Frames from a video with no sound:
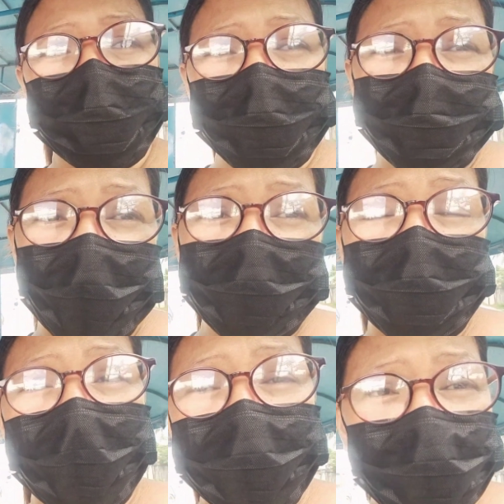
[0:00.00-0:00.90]
po ako
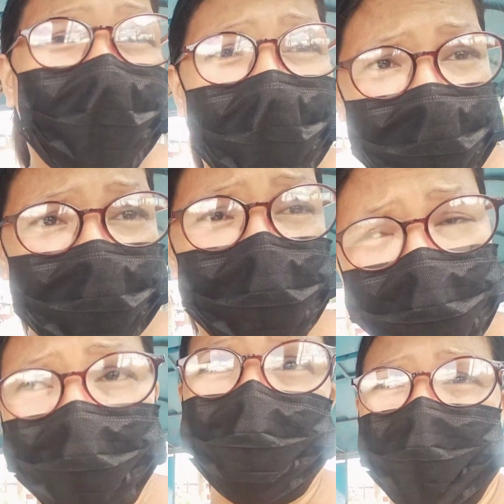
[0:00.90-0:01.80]
ngayong araw
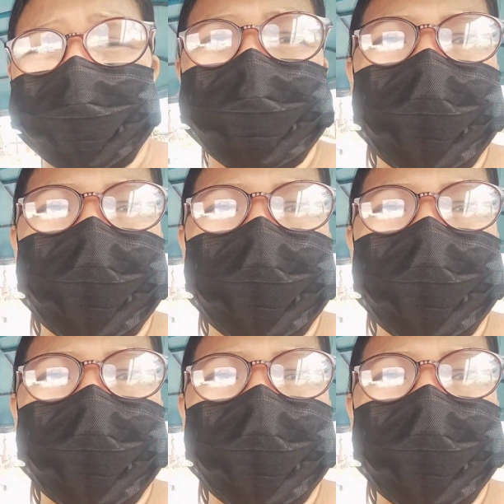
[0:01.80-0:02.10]
po kasi